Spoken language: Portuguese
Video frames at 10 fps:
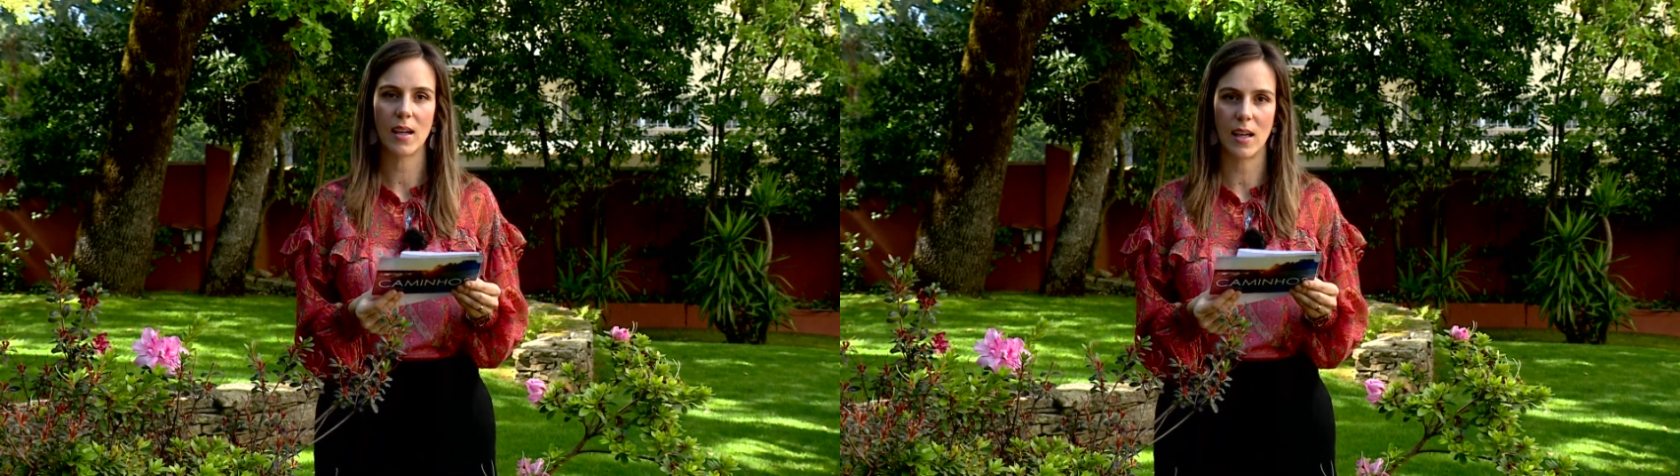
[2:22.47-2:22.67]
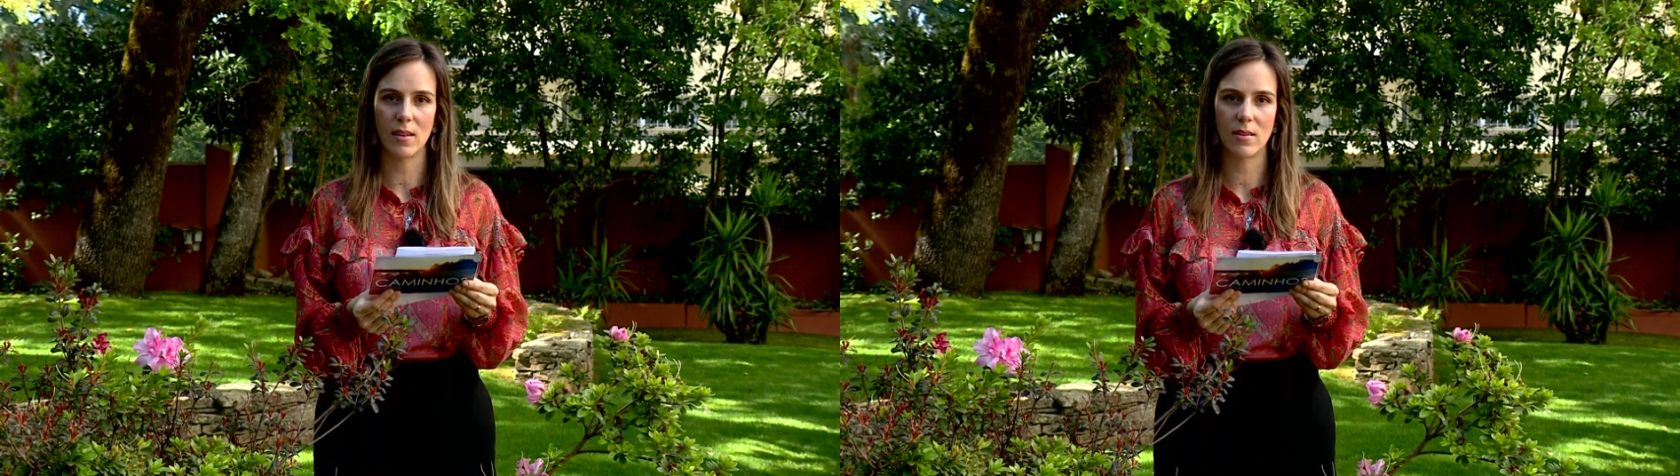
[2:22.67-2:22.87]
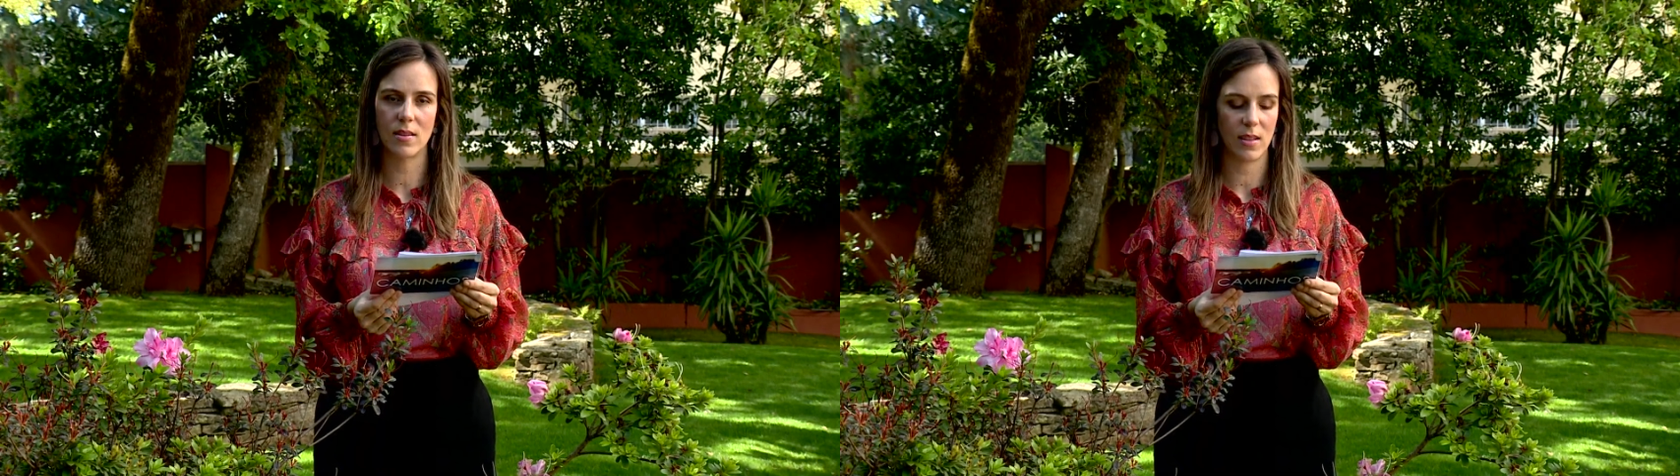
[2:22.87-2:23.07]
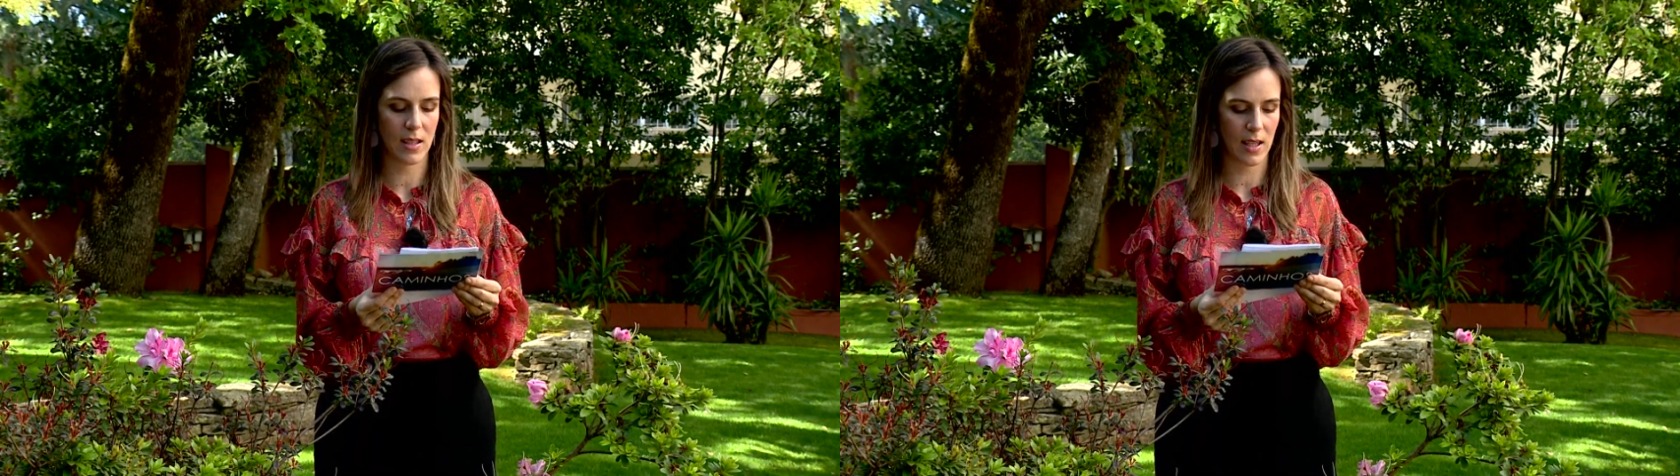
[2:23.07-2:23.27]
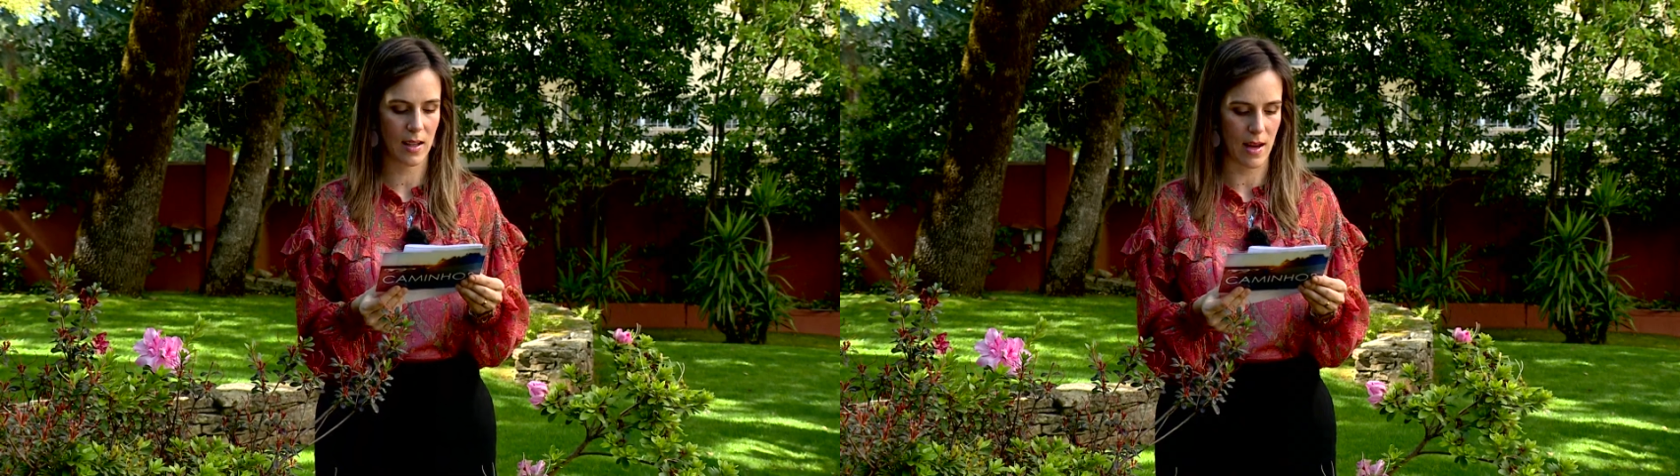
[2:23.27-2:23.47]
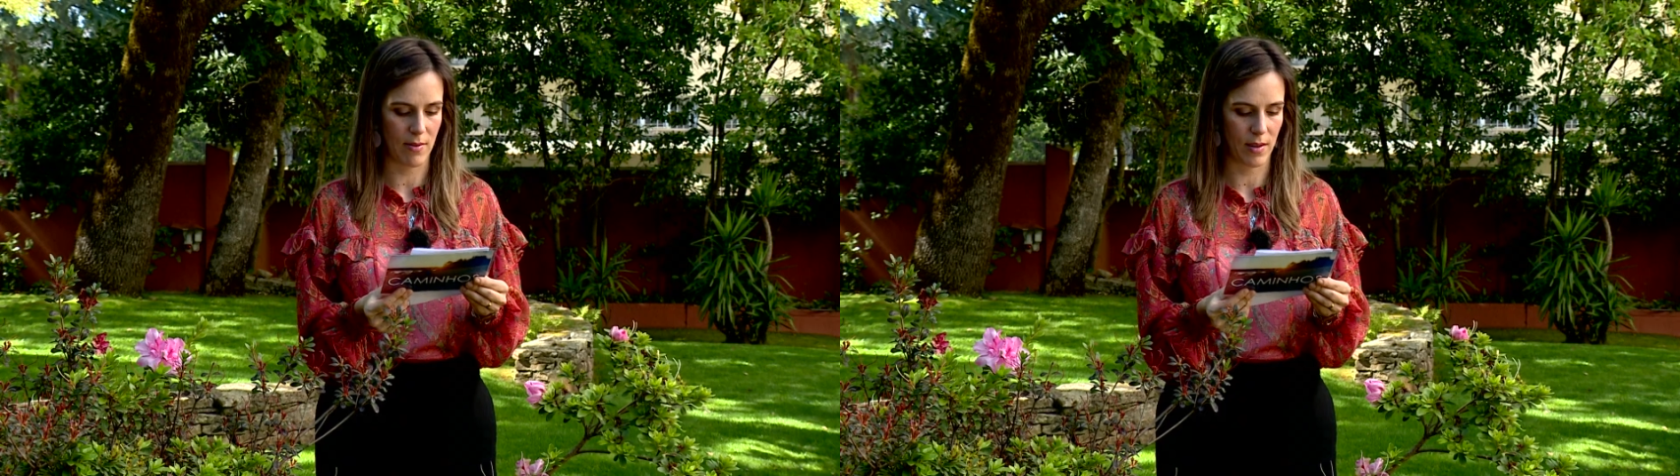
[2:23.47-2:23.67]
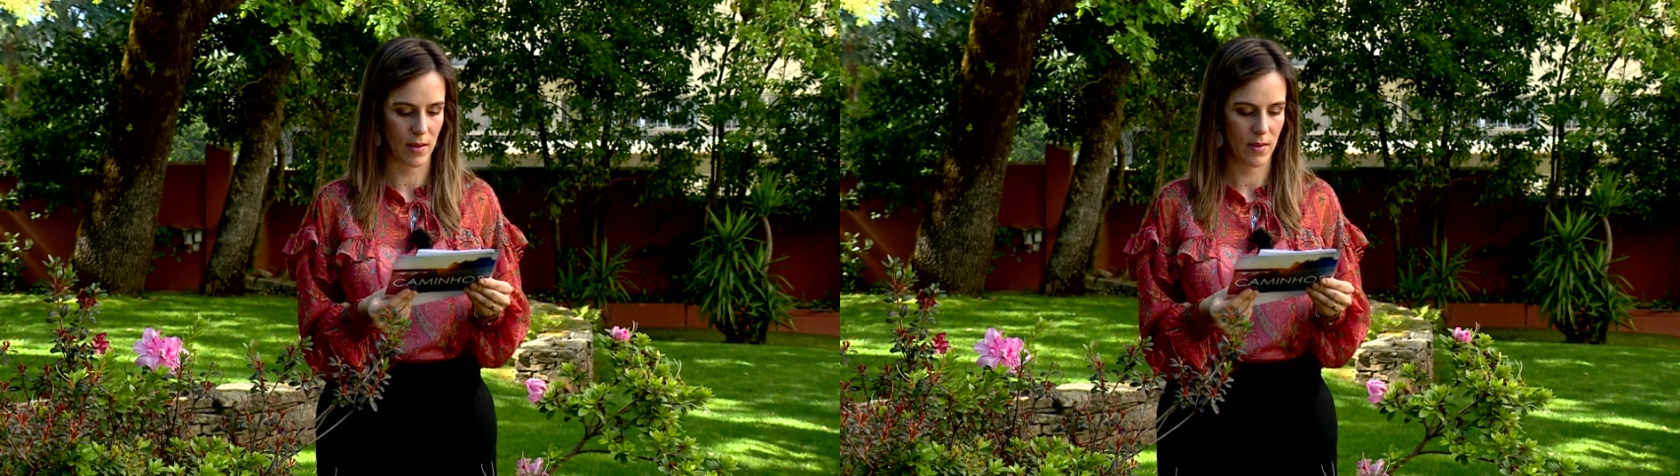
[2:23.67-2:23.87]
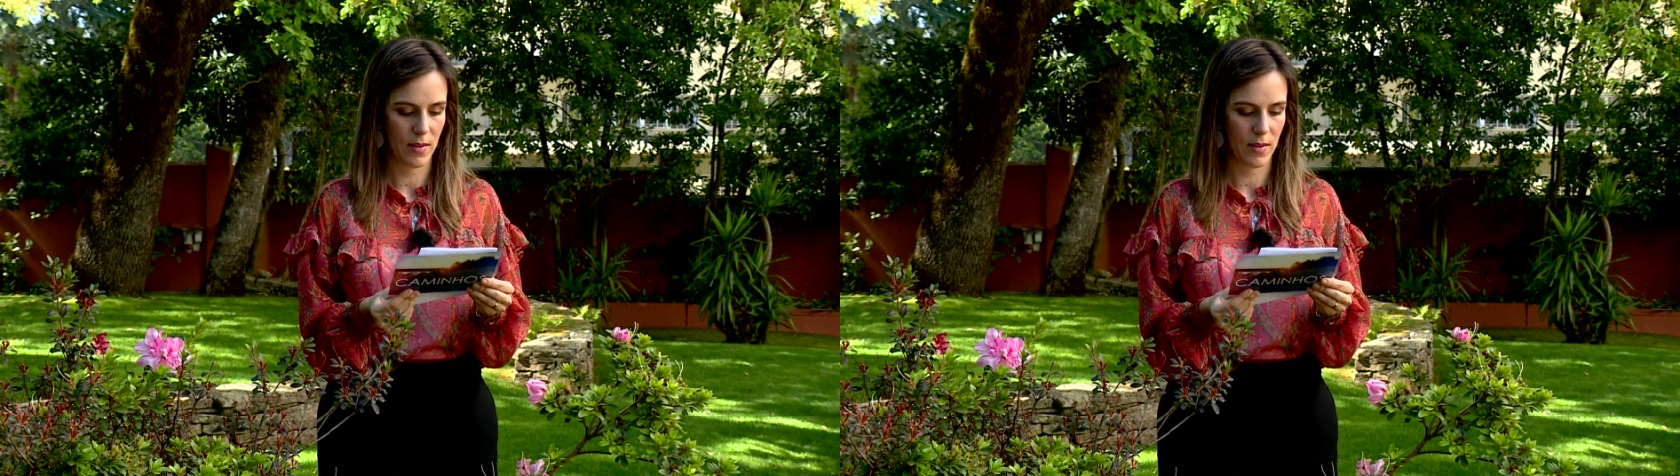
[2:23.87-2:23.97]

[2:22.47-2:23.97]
quente e agradável.